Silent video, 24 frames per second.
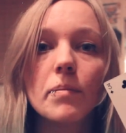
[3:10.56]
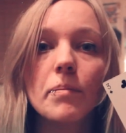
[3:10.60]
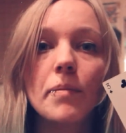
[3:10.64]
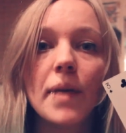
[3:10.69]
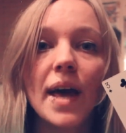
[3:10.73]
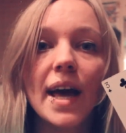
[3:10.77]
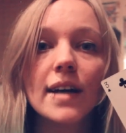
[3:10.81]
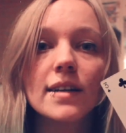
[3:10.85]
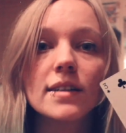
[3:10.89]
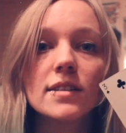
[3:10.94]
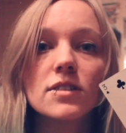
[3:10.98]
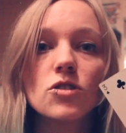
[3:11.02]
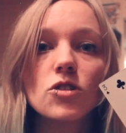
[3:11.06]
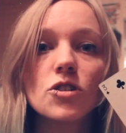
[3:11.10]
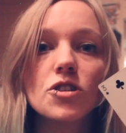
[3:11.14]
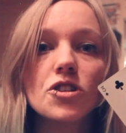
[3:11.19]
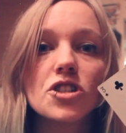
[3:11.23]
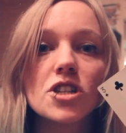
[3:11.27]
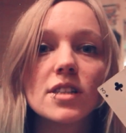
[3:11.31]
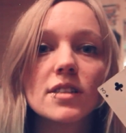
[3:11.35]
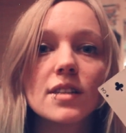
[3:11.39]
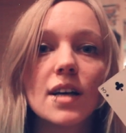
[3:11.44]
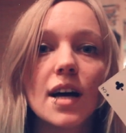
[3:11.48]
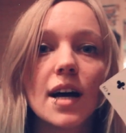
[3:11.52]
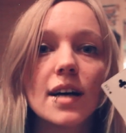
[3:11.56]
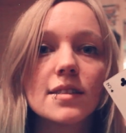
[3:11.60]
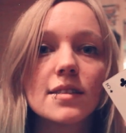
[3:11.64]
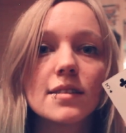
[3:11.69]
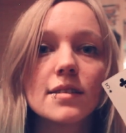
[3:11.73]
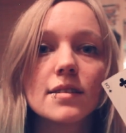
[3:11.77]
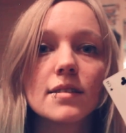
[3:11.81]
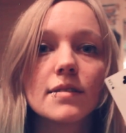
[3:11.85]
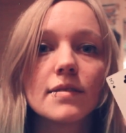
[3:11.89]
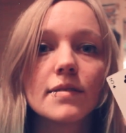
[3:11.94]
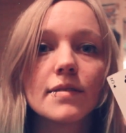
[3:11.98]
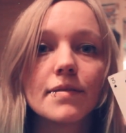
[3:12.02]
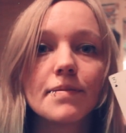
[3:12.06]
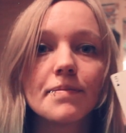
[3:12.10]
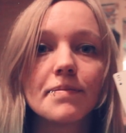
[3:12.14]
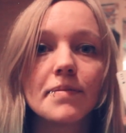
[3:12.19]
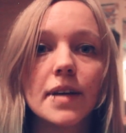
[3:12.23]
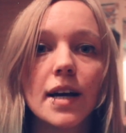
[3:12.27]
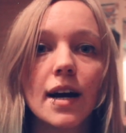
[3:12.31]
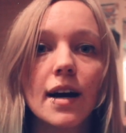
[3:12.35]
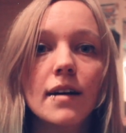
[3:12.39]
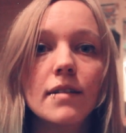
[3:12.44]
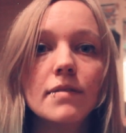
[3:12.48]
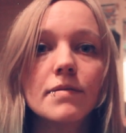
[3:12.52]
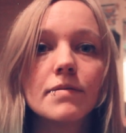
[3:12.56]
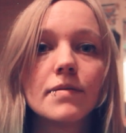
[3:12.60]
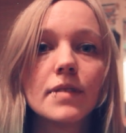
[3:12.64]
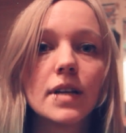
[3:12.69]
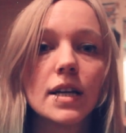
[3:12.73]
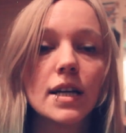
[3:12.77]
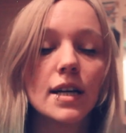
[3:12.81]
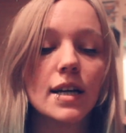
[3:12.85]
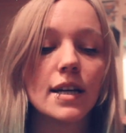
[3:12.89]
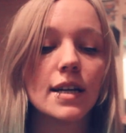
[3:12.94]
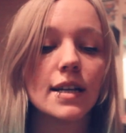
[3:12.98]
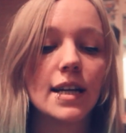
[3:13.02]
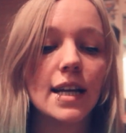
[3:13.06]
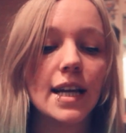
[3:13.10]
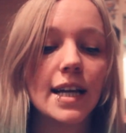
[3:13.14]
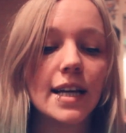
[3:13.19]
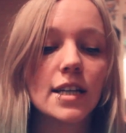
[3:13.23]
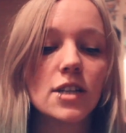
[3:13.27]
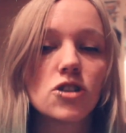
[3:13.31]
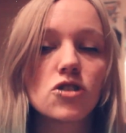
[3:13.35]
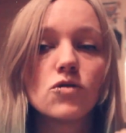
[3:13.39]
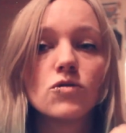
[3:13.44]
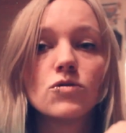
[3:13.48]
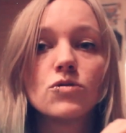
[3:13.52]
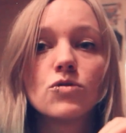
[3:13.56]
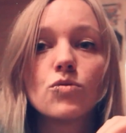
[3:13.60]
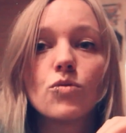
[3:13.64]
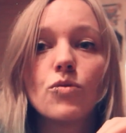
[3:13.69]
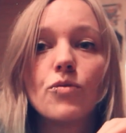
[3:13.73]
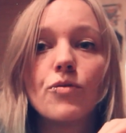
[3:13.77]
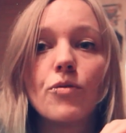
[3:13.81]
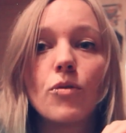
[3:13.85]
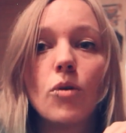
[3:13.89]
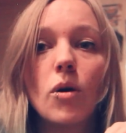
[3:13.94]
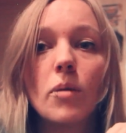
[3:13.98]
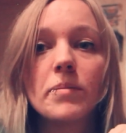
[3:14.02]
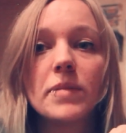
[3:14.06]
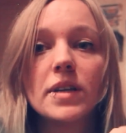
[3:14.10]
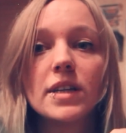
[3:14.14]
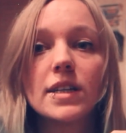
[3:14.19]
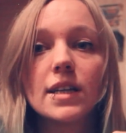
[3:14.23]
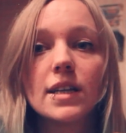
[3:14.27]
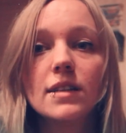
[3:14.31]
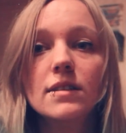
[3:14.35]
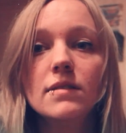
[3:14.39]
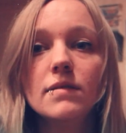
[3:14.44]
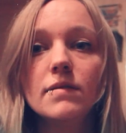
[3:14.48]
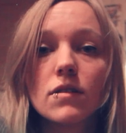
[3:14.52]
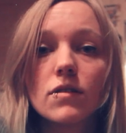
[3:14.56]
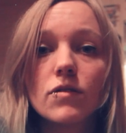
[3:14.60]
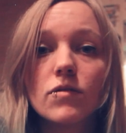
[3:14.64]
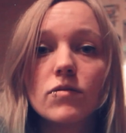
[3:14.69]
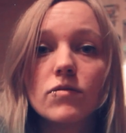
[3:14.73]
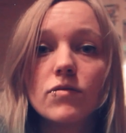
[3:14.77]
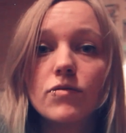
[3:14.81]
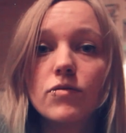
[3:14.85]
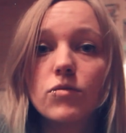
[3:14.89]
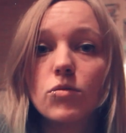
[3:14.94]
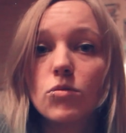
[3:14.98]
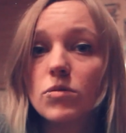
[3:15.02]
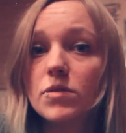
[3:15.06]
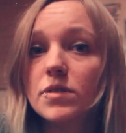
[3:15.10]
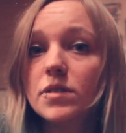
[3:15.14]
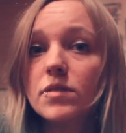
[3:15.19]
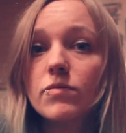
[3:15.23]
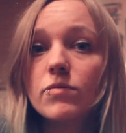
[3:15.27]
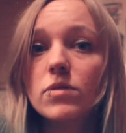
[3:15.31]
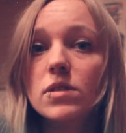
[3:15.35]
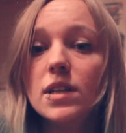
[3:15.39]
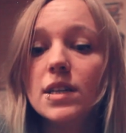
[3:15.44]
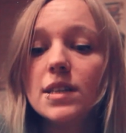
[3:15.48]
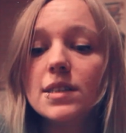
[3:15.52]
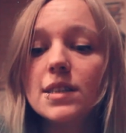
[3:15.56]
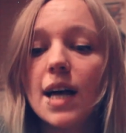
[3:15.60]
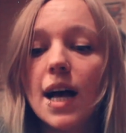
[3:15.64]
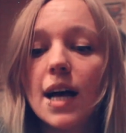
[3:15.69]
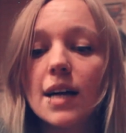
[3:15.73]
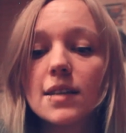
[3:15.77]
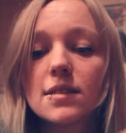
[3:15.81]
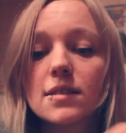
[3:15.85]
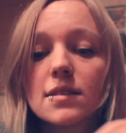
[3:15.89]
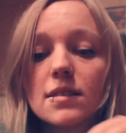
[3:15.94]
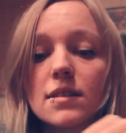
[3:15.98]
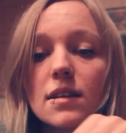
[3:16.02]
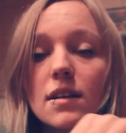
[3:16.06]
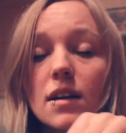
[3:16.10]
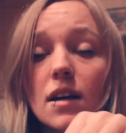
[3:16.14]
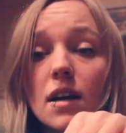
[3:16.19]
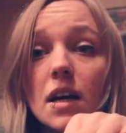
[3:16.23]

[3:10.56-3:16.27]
Merket euch das Ass. Ja? Lege ich nun so vor mich hin. Wo ist wohl das Ass?